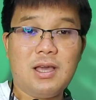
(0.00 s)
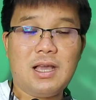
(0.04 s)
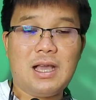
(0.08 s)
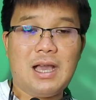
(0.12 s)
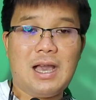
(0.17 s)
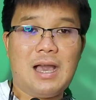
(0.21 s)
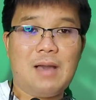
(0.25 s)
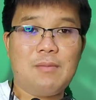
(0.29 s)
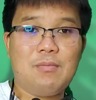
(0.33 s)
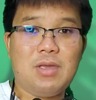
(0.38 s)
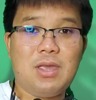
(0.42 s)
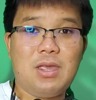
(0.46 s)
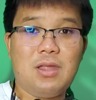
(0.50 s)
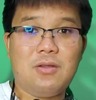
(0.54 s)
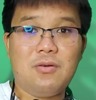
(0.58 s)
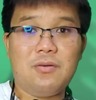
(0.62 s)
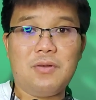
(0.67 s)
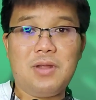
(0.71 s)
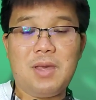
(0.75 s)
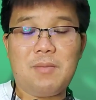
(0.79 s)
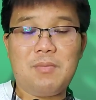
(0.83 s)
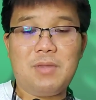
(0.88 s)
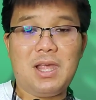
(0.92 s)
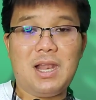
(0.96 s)
ข้ามอีเธอ
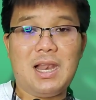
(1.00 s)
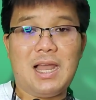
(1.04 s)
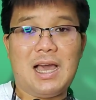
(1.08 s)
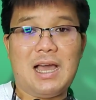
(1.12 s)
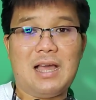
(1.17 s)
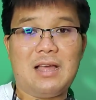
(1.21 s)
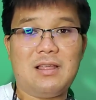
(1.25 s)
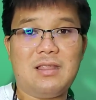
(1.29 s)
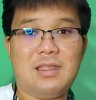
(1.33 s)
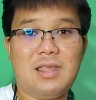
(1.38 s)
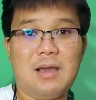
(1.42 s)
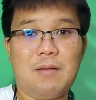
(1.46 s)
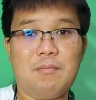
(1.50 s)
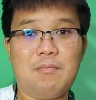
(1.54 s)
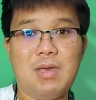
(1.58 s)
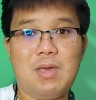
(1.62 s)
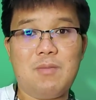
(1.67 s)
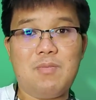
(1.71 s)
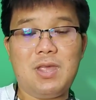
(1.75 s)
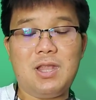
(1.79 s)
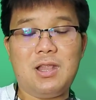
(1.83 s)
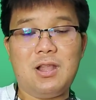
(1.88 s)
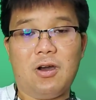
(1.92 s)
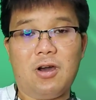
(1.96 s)
เรียมทีหลังอย่าง
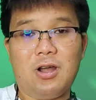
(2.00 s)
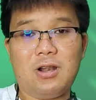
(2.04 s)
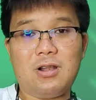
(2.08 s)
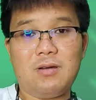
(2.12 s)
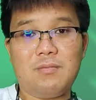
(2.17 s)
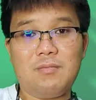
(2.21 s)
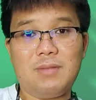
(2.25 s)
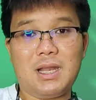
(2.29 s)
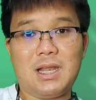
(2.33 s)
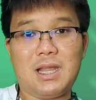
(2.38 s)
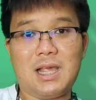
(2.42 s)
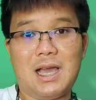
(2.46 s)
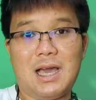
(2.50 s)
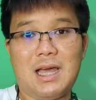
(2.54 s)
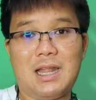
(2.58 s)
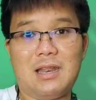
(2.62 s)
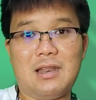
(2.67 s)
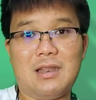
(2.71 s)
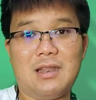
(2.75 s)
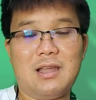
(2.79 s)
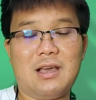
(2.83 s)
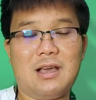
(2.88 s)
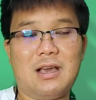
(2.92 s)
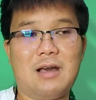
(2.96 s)
Baby Dot ก็เหมือนกัน
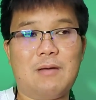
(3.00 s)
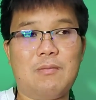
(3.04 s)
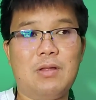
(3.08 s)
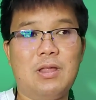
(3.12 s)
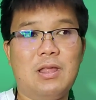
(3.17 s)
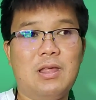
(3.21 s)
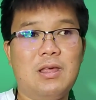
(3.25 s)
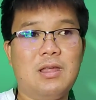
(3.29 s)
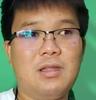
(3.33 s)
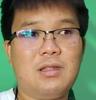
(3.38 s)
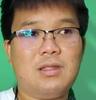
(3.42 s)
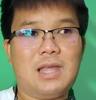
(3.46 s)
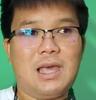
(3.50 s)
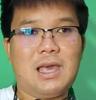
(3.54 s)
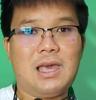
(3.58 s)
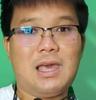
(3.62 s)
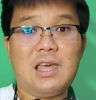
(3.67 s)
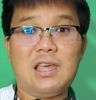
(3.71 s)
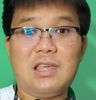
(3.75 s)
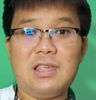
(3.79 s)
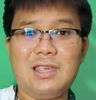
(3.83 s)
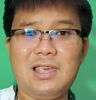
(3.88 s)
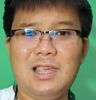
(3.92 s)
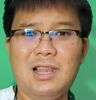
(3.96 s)
นะครับแต่
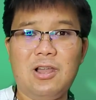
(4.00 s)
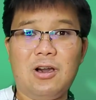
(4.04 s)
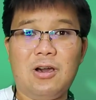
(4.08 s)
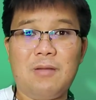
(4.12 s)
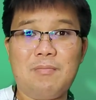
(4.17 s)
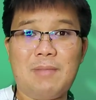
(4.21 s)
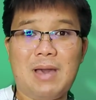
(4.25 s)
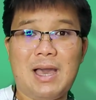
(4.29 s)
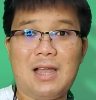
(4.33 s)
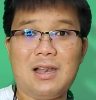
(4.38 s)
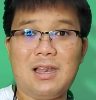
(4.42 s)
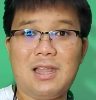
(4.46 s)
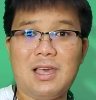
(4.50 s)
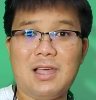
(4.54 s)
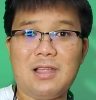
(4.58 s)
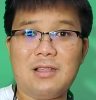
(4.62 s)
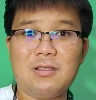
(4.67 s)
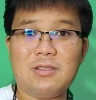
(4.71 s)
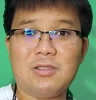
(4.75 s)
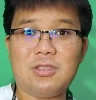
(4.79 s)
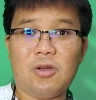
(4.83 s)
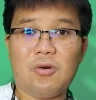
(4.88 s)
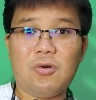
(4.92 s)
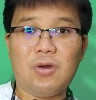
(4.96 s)
อีลอนมัสก์เนี่ย
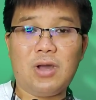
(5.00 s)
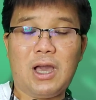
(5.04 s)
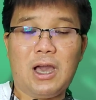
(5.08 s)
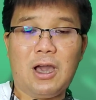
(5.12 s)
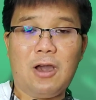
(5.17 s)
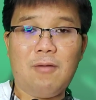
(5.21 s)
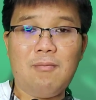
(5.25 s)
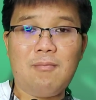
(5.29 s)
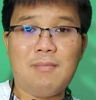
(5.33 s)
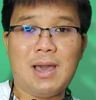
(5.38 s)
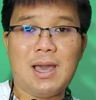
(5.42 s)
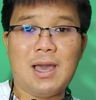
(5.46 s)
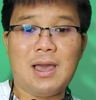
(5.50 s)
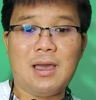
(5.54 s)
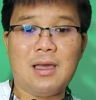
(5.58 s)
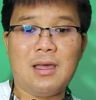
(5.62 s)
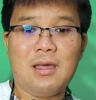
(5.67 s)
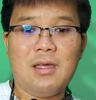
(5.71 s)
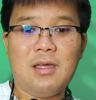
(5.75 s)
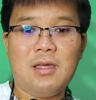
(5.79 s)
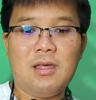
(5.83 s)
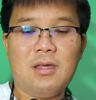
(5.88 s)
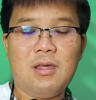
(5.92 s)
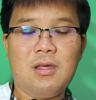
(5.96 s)
ต้อเข้ามา
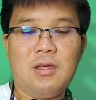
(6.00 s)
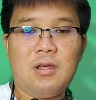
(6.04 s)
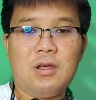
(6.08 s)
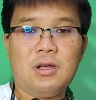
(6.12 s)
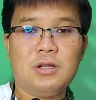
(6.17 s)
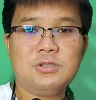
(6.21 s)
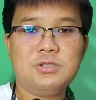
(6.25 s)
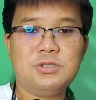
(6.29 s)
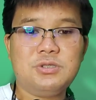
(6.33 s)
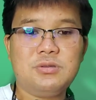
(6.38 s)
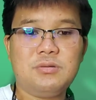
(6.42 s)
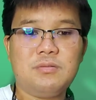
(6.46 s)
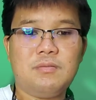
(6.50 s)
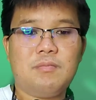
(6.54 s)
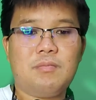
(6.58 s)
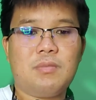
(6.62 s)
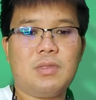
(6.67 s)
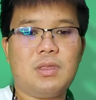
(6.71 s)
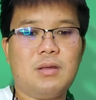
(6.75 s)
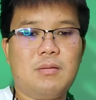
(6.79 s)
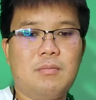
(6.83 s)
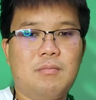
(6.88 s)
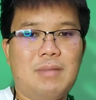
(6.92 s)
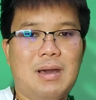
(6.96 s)

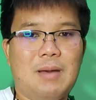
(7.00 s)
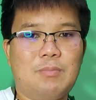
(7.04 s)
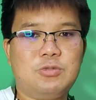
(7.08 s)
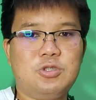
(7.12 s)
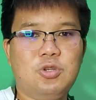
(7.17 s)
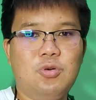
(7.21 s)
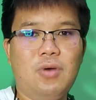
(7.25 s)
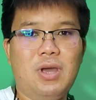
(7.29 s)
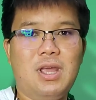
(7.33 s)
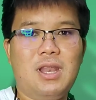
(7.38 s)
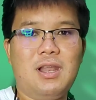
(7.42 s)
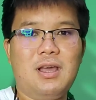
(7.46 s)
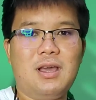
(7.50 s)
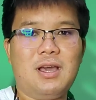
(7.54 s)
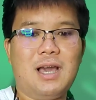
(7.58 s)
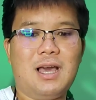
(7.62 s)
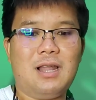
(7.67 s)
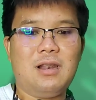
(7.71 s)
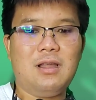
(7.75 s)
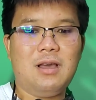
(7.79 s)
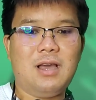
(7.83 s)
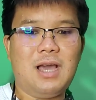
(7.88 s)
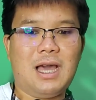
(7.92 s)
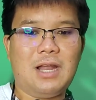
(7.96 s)
แบบช่วยเหลือ
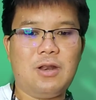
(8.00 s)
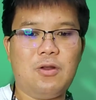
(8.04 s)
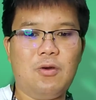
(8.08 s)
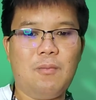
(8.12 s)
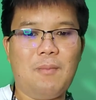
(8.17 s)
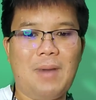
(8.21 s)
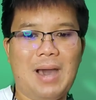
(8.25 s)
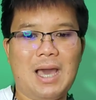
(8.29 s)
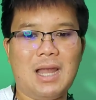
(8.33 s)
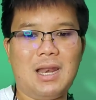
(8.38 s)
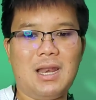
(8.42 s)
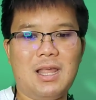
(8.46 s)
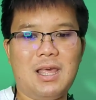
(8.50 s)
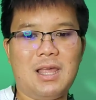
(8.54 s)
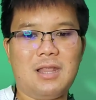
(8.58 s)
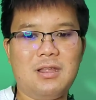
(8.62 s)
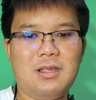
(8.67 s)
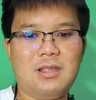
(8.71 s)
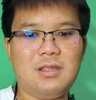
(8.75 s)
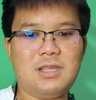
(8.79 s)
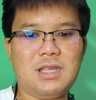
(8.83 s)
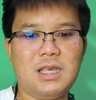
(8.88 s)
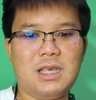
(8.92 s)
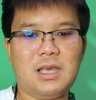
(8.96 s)
หรืออนุบาลเหรียญจ
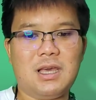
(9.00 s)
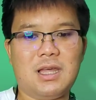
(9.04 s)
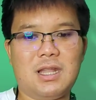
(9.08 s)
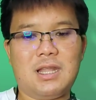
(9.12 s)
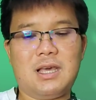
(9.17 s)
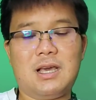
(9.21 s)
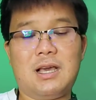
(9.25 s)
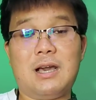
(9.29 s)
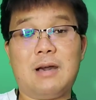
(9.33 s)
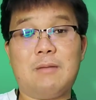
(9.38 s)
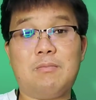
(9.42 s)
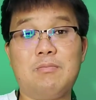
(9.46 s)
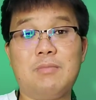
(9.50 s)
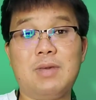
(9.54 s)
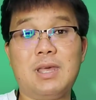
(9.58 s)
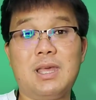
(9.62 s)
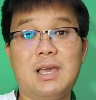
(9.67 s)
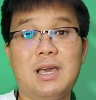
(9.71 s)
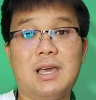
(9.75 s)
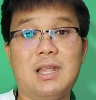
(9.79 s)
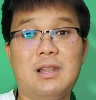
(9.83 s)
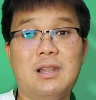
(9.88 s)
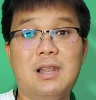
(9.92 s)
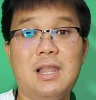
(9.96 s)
ริงๆอ่ะนะครับไม่
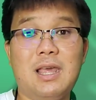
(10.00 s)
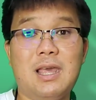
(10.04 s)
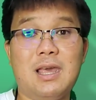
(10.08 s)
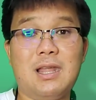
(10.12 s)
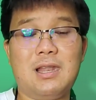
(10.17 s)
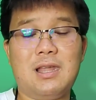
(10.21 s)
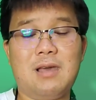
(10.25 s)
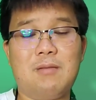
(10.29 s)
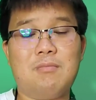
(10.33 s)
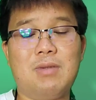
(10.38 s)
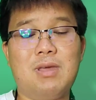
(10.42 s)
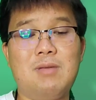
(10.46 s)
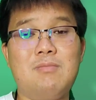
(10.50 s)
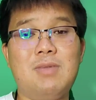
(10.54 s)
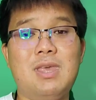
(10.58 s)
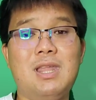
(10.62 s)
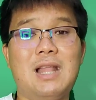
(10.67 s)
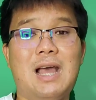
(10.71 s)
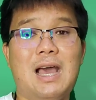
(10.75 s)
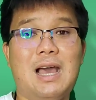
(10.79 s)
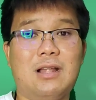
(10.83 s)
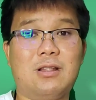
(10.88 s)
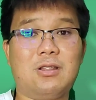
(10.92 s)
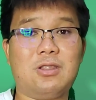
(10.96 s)
งั้นเหรียญเนี่ยไม่มี
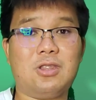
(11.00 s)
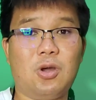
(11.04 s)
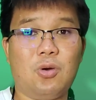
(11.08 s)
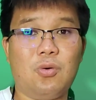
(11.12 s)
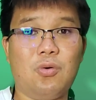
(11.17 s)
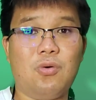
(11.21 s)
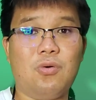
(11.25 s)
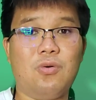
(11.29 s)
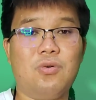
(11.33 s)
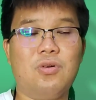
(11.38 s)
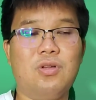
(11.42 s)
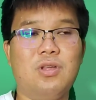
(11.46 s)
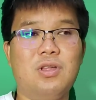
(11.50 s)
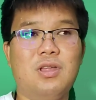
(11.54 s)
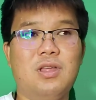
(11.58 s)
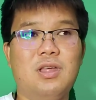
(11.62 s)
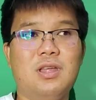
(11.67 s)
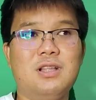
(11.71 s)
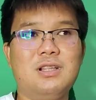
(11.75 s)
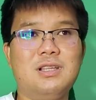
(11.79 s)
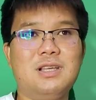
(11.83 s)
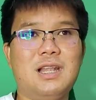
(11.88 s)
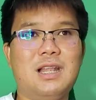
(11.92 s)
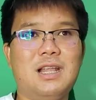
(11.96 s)
ทางโต
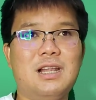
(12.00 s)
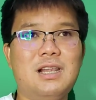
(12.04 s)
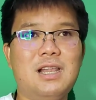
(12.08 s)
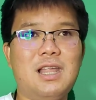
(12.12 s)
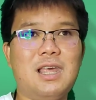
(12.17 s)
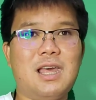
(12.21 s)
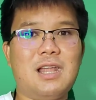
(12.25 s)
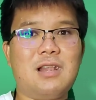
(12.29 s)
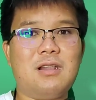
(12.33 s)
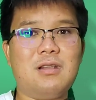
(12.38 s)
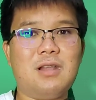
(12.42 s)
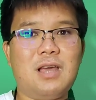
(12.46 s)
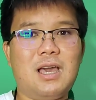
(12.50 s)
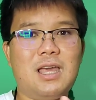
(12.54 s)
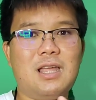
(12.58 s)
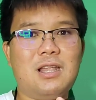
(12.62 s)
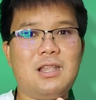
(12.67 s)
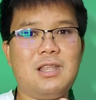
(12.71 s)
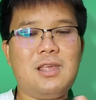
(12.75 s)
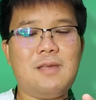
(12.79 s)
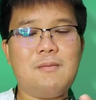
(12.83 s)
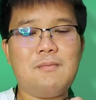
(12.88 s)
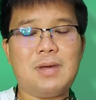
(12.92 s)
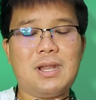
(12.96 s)
ดังนั้นเหรียญไอ้
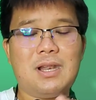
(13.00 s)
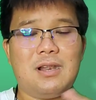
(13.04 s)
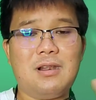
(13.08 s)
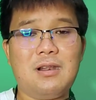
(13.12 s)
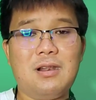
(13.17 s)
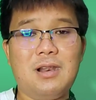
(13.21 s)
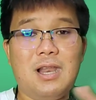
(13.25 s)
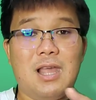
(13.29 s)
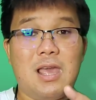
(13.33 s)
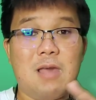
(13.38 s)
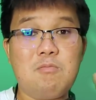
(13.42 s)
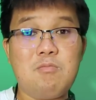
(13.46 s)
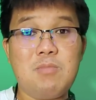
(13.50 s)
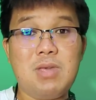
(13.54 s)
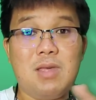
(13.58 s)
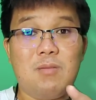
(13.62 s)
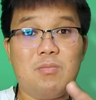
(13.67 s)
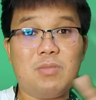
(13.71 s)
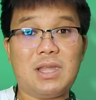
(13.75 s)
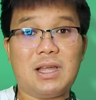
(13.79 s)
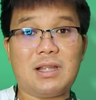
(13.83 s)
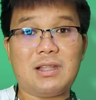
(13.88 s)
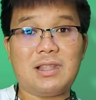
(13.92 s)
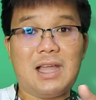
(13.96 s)
ที่มันเหรียญมีม
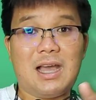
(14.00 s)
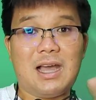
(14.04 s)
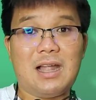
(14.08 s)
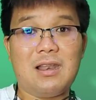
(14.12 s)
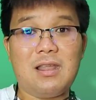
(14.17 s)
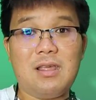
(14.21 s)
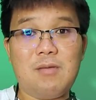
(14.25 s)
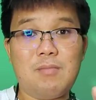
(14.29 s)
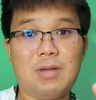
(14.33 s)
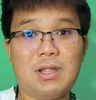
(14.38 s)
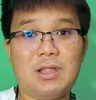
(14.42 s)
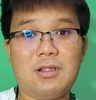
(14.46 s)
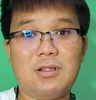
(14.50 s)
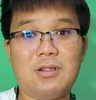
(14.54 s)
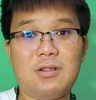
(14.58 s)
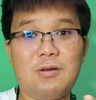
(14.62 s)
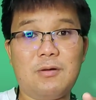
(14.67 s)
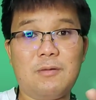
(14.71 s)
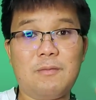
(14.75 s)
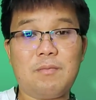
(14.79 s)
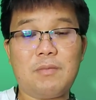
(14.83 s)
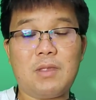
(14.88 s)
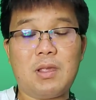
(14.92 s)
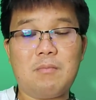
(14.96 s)
ต่างๆที่มัน
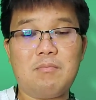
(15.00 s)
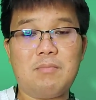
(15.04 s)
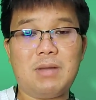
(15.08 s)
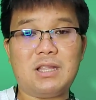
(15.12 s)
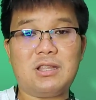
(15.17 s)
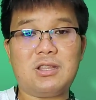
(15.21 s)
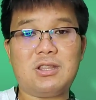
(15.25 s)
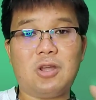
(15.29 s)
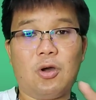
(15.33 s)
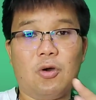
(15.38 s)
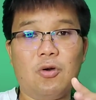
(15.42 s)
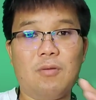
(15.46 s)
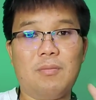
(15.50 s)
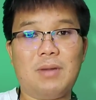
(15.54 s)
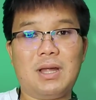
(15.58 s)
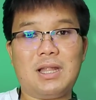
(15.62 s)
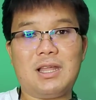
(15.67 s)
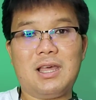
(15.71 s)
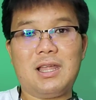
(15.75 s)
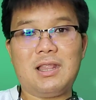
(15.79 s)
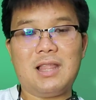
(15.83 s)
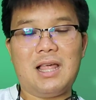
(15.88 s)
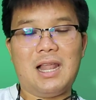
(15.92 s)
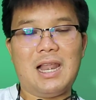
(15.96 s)
มันโตมาใน
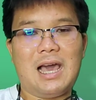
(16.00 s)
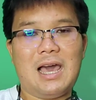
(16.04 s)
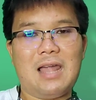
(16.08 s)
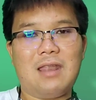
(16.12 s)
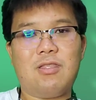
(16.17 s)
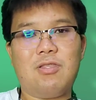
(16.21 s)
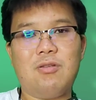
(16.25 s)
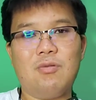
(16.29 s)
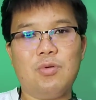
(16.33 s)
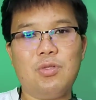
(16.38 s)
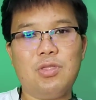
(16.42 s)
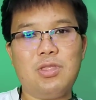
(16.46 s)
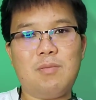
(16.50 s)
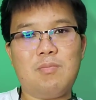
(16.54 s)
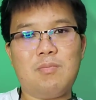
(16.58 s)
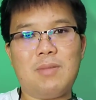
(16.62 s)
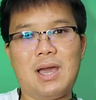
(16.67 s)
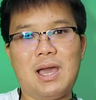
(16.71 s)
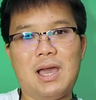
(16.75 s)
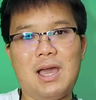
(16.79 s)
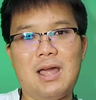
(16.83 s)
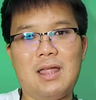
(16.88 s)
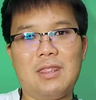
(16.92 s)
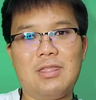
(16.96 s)
ตลาดศูนย์ สิบ
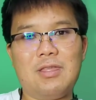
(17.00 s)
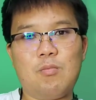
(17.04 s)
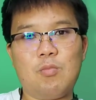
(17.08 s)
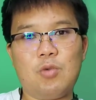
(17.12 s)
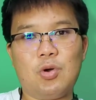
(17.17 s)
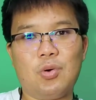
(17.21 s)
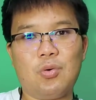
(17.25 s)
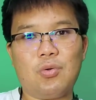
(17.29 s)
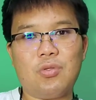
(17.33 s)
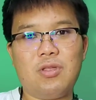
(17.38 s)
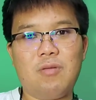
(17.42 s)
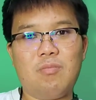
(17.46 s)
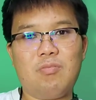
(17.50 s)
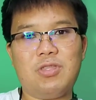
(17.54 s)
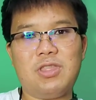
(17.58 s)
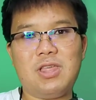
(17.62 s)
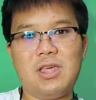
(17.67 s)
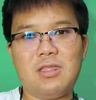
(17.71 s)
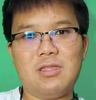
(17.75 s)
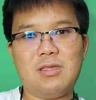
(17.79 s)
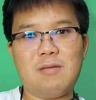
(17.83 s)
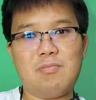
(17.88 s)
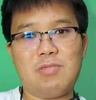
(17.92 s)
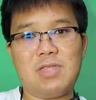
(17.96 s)
ห้า สิบหก สิบสี่
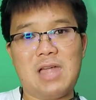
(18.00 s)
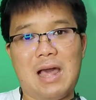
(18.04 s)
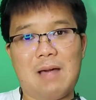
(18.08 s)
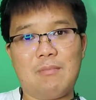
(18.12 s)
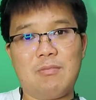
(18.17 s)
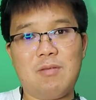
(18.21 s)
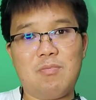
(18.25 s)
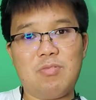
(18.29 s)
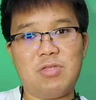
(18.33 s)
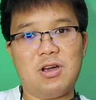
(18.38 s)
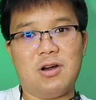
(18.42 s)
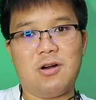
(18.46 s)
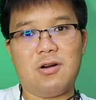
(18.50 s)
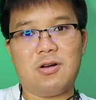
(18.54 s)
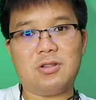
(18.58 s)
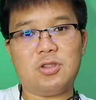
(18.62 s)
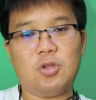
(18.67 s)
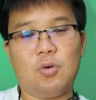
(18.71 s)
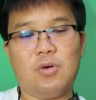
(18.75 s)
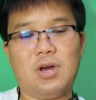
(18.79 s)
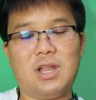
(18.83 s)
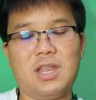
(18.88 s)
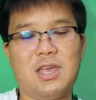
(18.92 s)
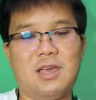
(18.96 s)
สิบสาม สิบสอง
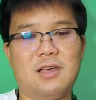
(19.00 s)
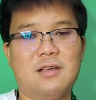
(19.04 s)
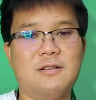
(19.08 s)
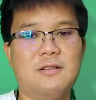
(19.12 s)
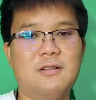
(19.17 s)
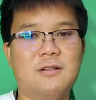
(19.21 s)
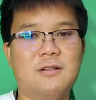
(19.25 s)
ตัวเนี่ย